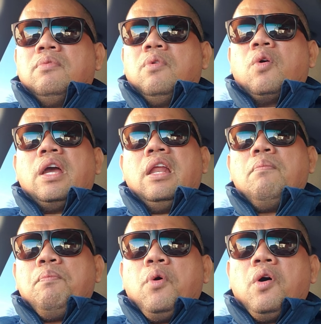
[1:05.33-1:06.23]
okay
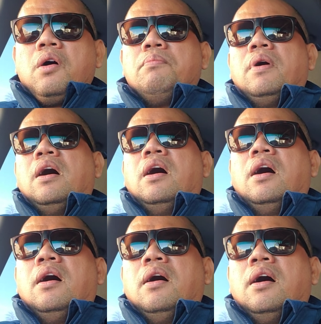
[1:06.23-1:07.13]
lang po
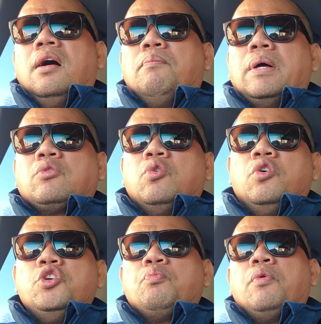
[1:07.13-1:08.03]
uh,
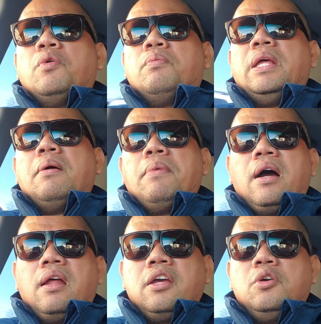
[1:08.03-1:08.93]
patuloy nyo pong
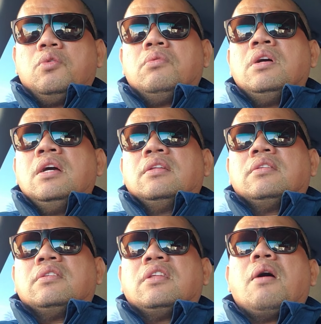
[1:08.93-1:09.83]
minamahalang yung
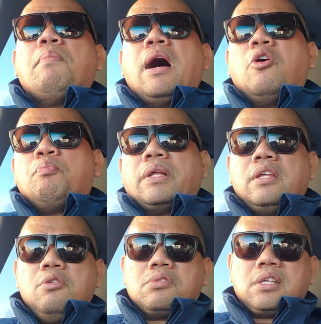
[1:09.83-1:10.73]
trabaho
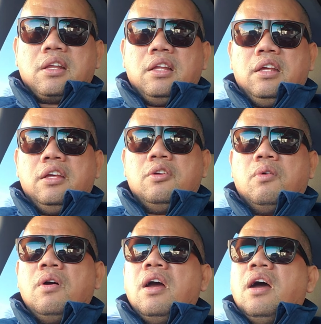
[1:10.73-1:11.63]
pati yung sarili
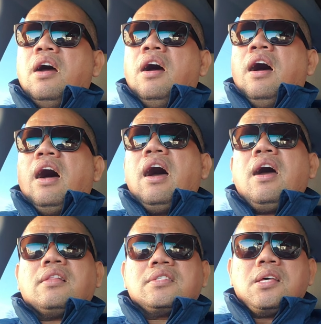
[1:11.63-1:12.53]
ninyo
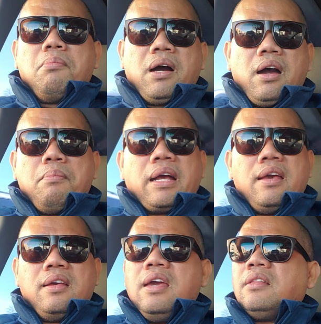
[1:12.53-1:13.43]
at sa mga
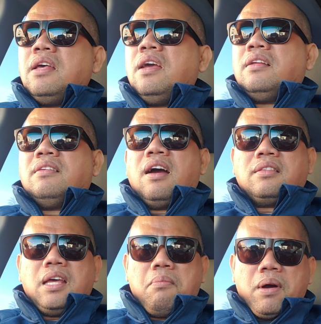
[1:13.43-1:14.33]
magigiting
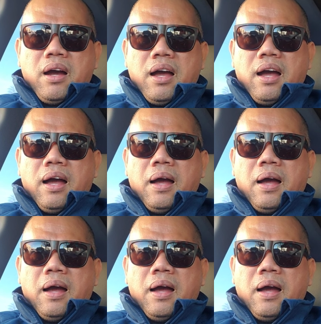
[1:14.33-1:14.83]
nating mga